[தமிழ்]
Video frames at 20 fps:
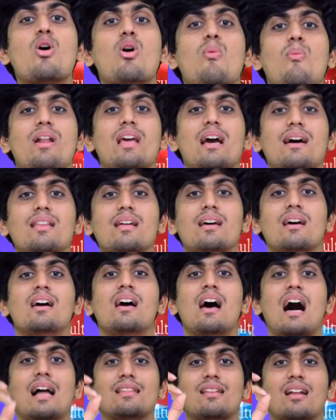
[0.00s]
போக முடியாது
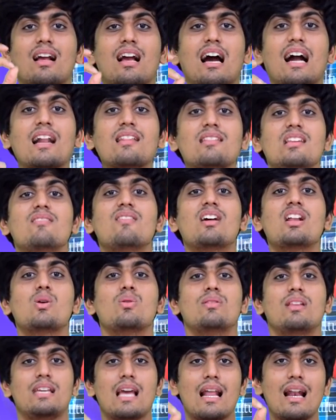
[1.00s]
அதனால கடைசி
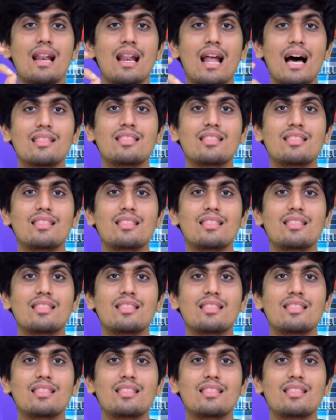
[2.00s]
வரைக்கும் இந்த எல்லா